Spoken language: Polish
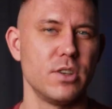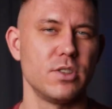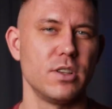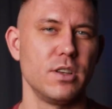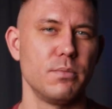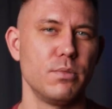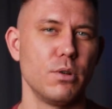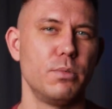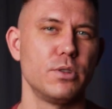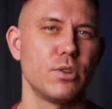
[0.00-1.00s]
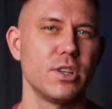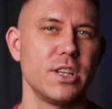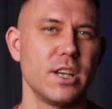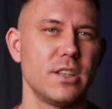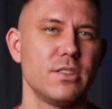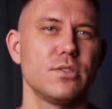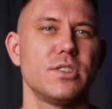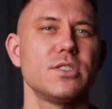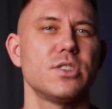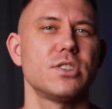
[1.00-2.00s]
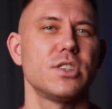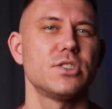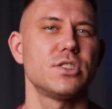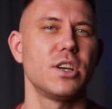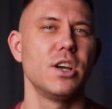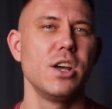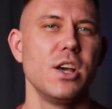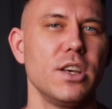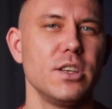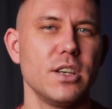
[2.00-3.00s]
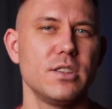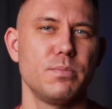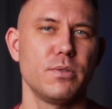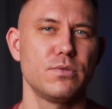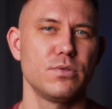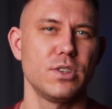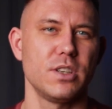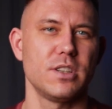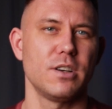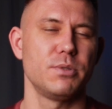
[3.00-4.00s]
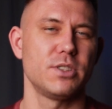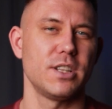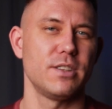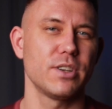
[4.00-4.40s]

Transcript: Jeżeli byłoby to RIR 1, to oznacza, że jeszcze Jedno powtórzenie dałoby się radę